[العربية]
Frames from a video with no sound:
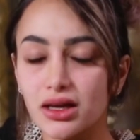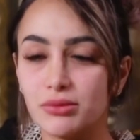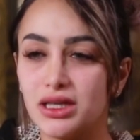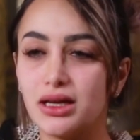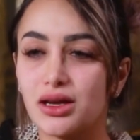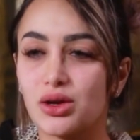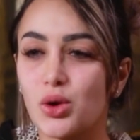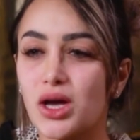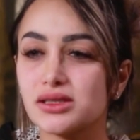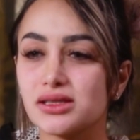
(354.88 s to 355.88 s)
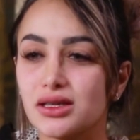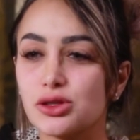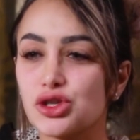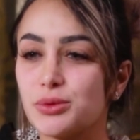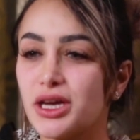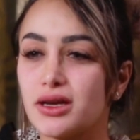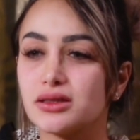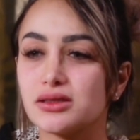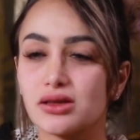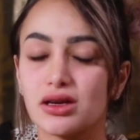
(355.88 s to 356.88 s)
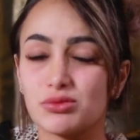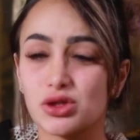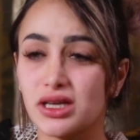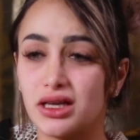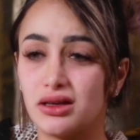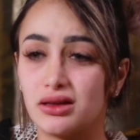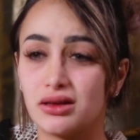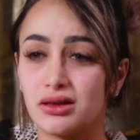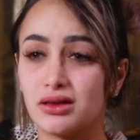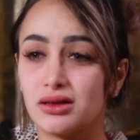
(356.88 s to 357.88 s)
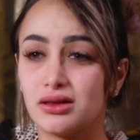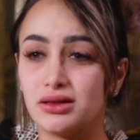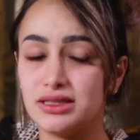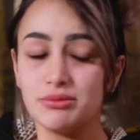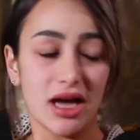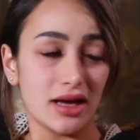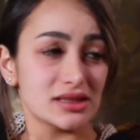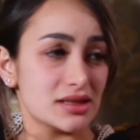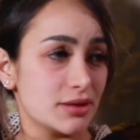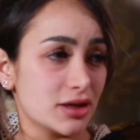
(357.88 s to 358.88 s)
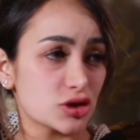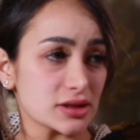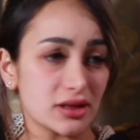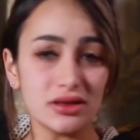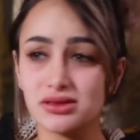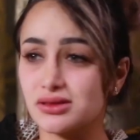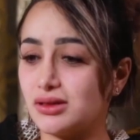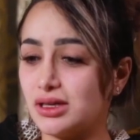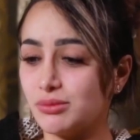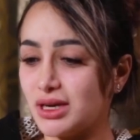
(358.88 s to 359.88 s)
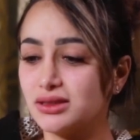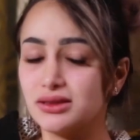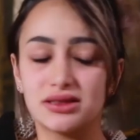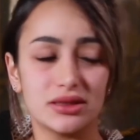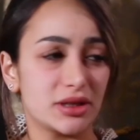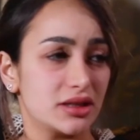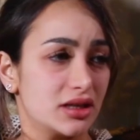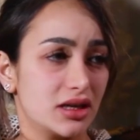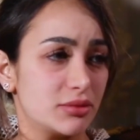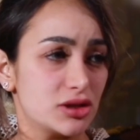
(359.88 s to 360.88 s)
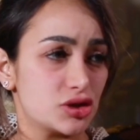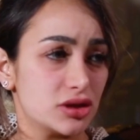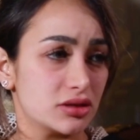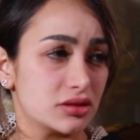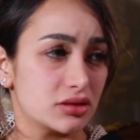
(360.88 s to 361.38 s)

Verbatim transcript: انا عم اقول لك انه حاسه كل شيء بحياتي صاير مستحيل ديما حاسه بعجز خلص انا ما عاد عندي امل اني اعمل شيء